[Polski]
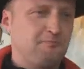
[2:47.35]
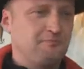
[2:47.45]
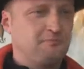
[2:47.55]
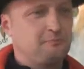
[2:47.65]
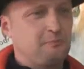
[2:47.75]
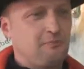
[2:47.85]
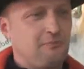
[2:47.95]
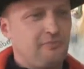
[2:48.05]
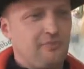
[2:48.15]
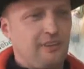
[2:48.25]
Ale
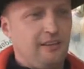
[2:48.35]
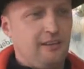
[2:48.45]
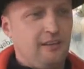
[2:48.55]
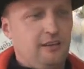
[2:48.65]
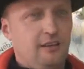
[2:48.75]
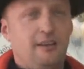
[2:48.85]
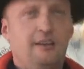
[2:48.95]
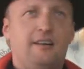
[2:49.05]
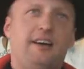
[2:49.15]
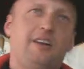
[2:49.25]
niedowiarków na pewno nie brakowało.